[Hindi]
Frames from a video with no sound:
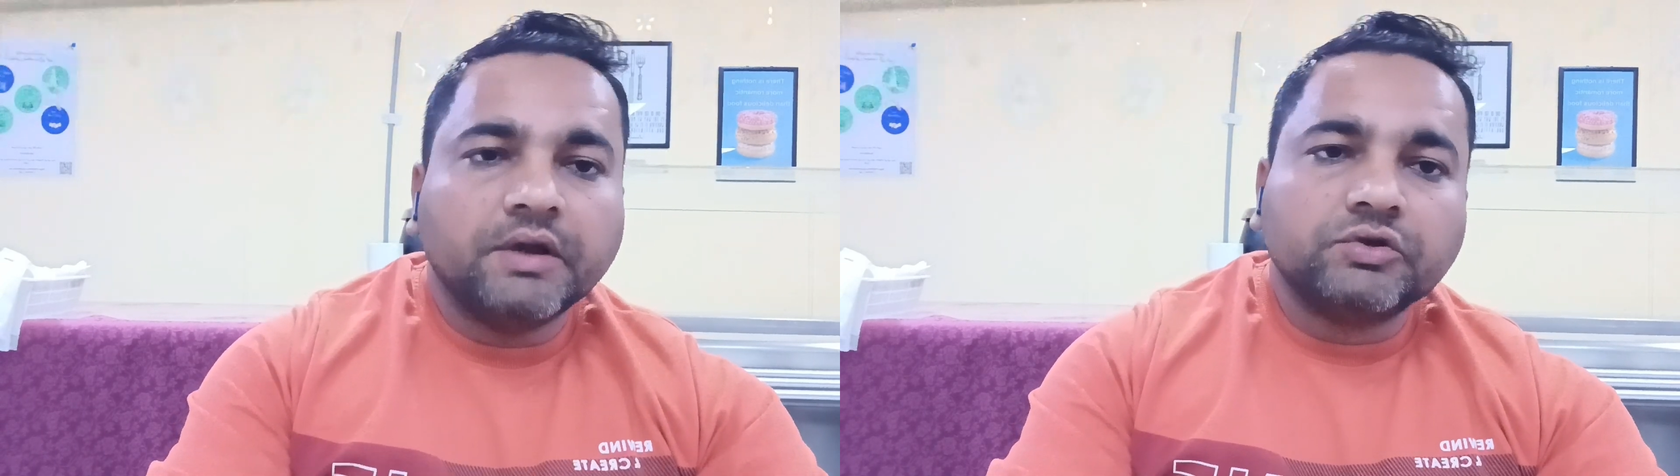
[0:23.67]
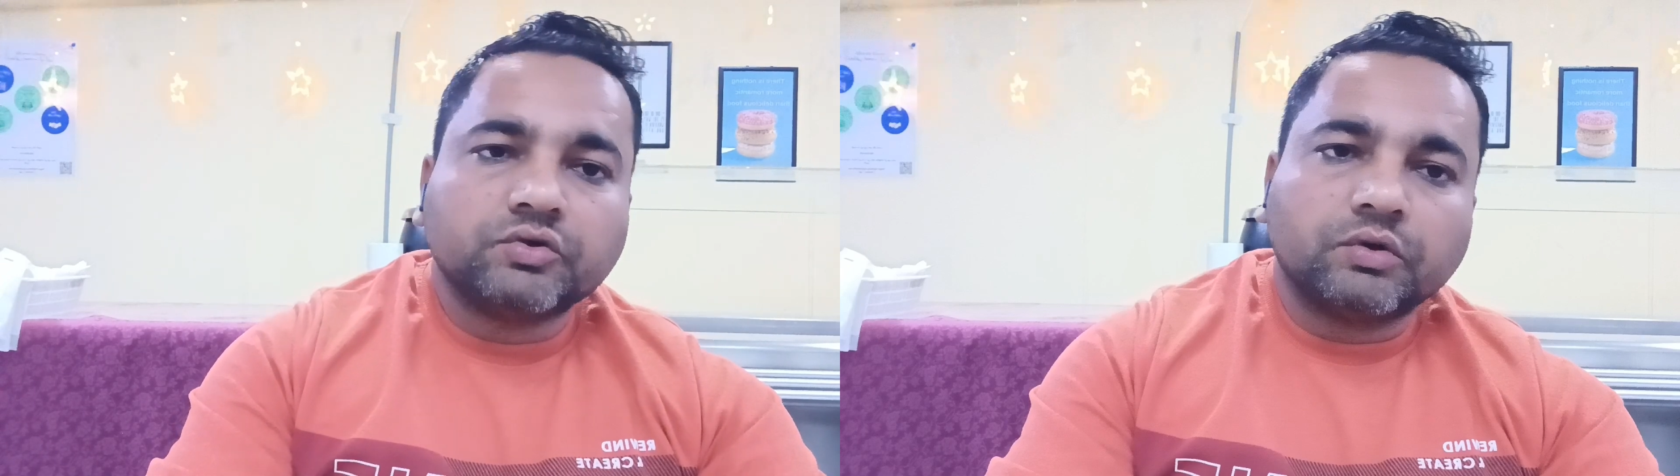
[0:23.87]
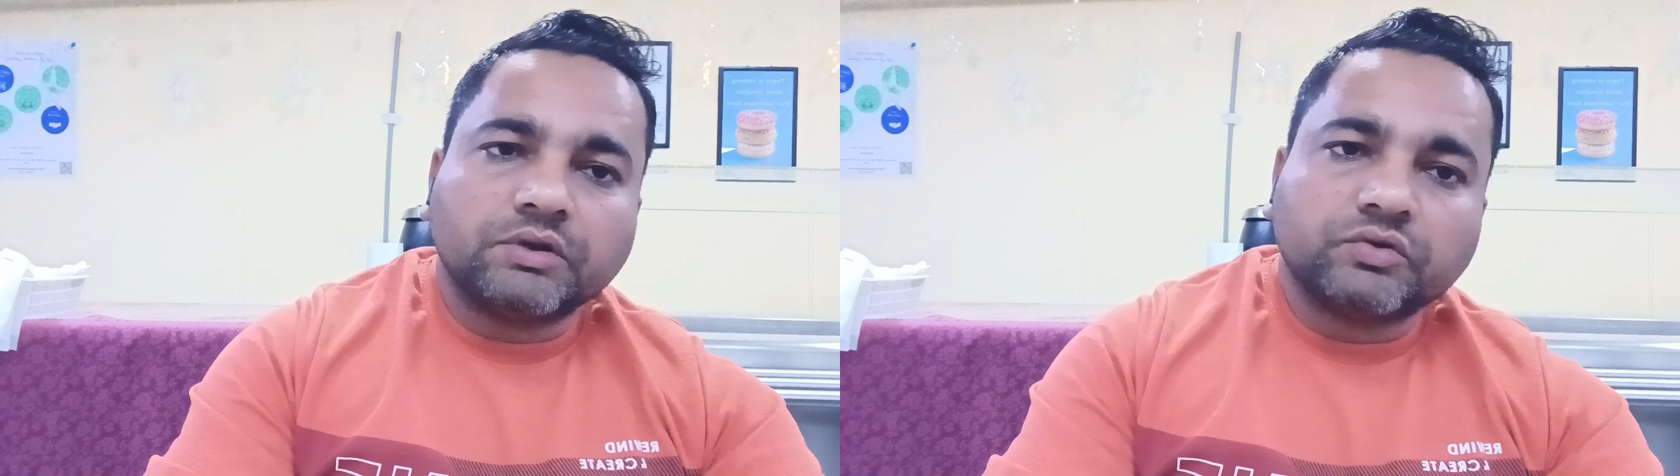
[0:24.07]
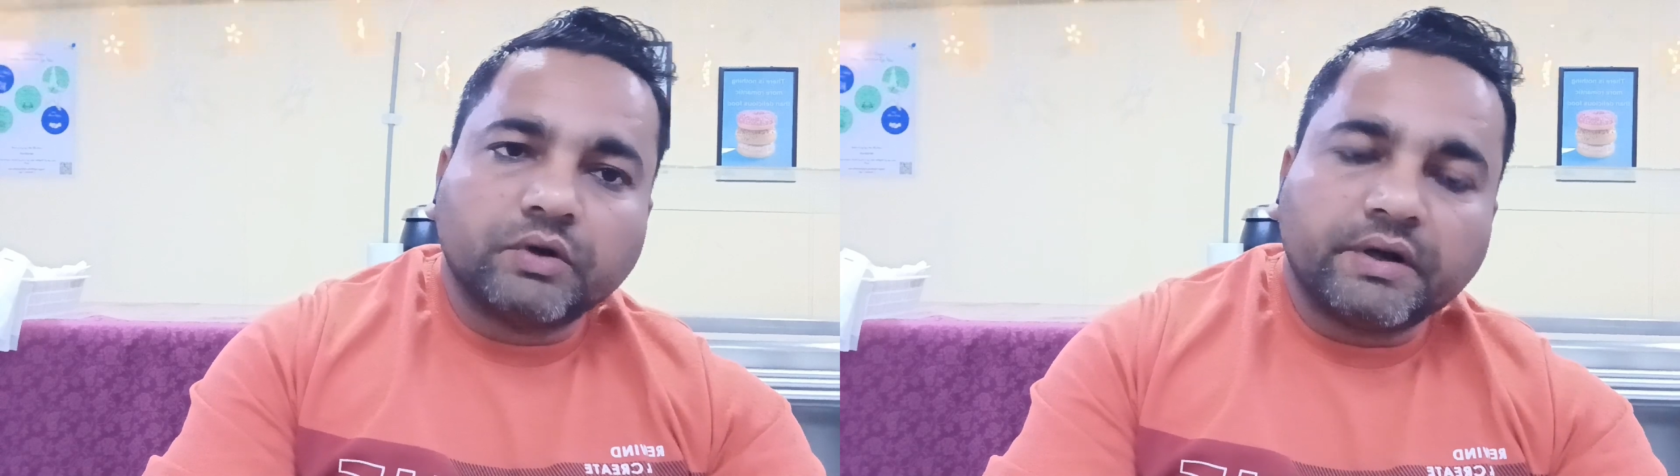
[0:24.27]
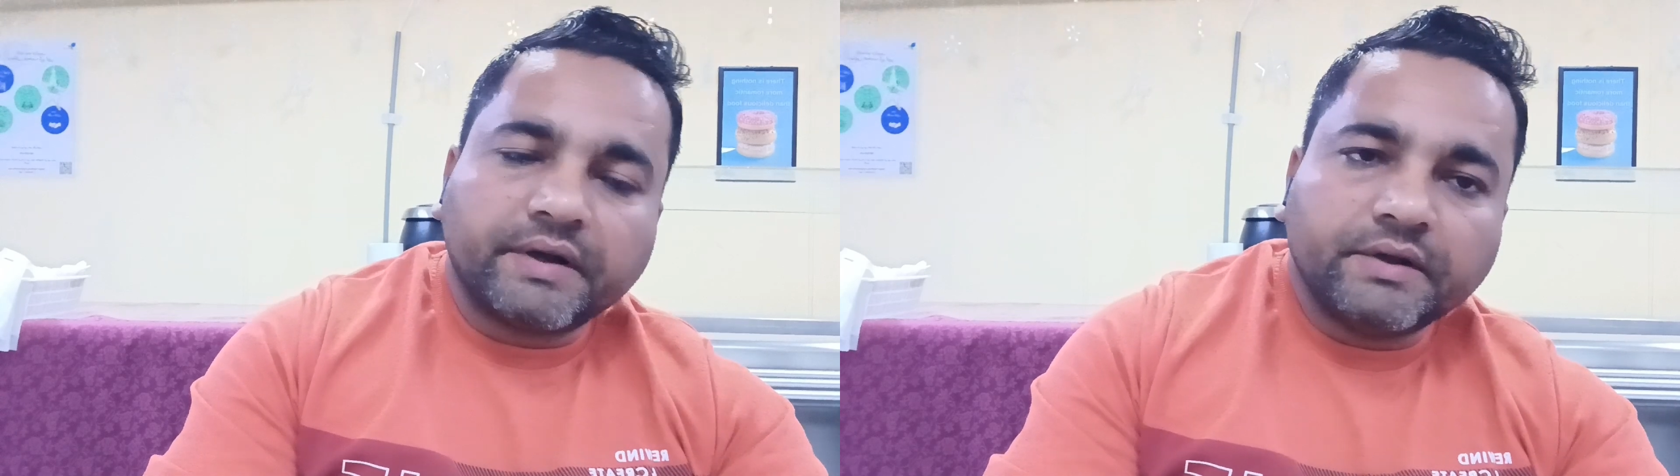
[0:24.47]
सौ
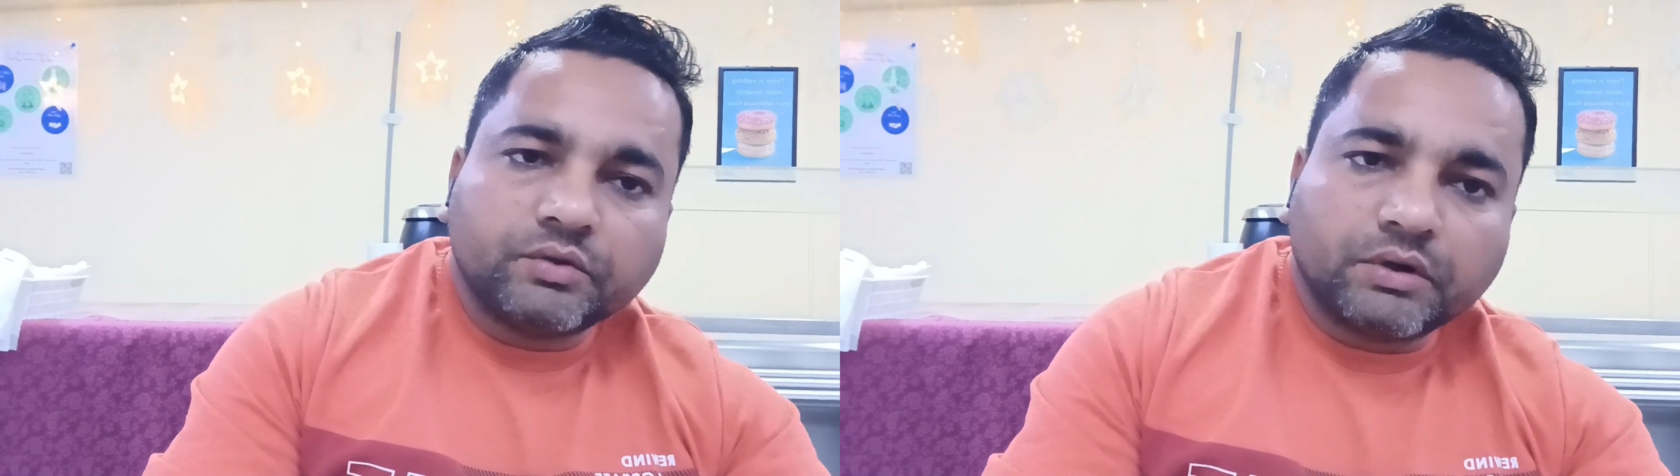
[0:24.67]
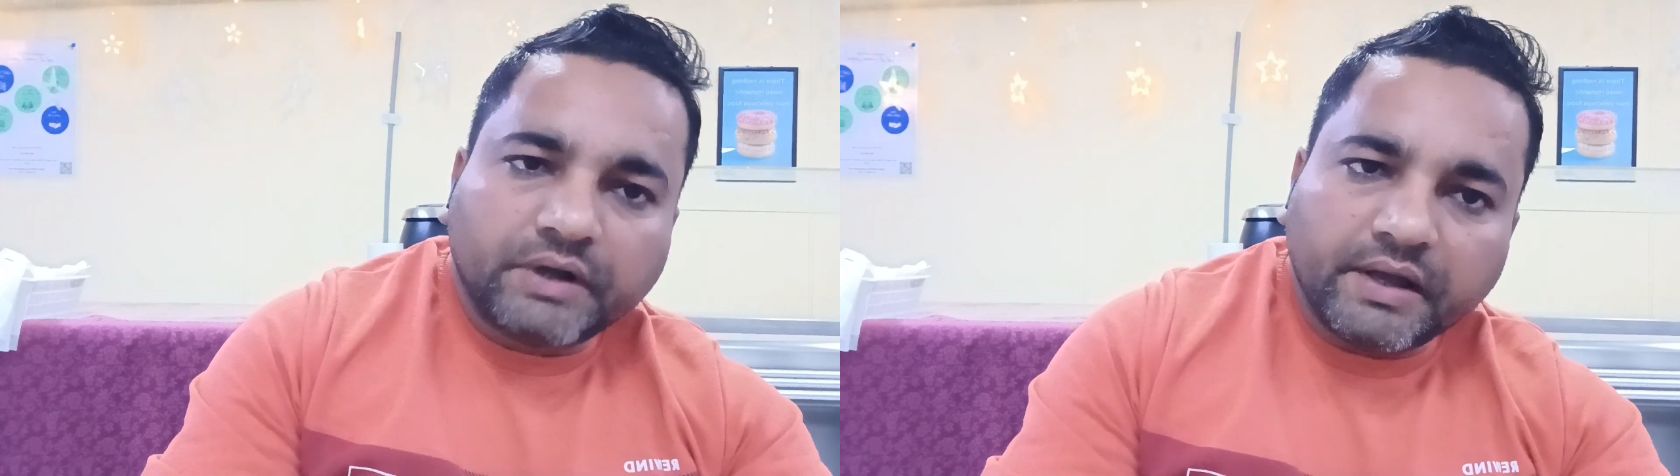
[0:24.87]
लग गई तो